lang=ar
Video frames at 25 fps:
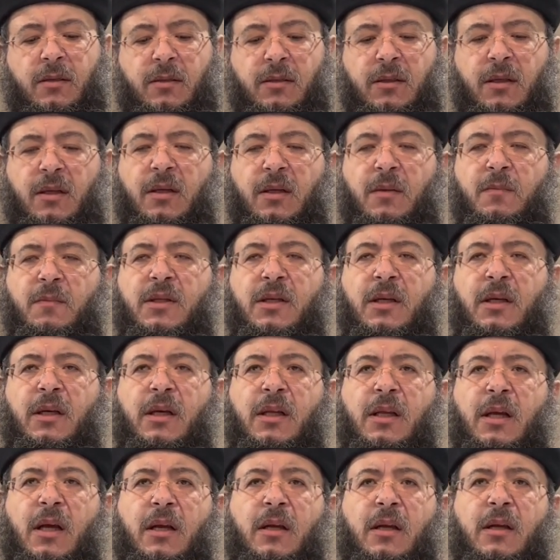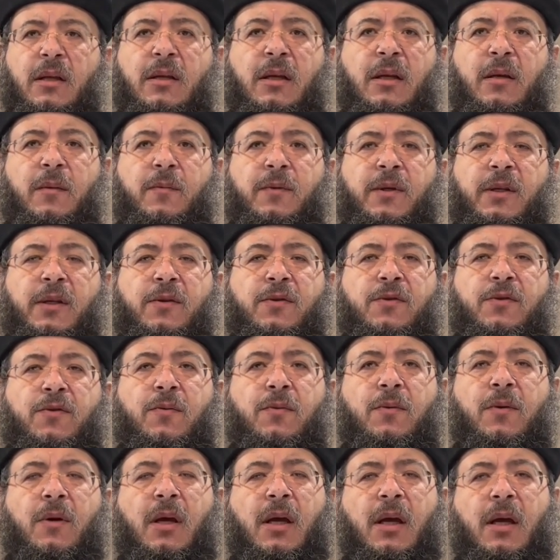سيد المسيح كده قال
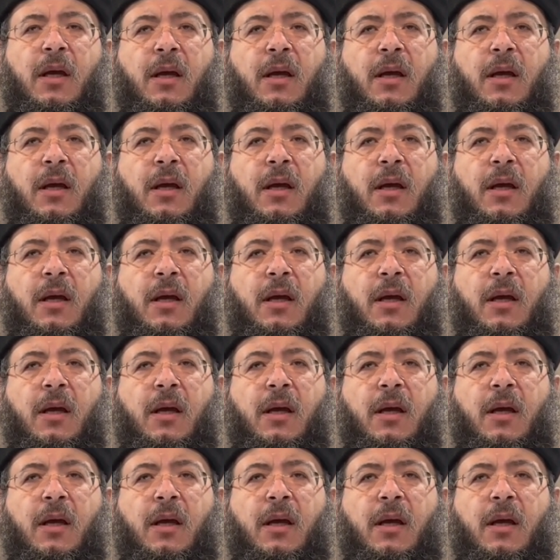لتلاميذه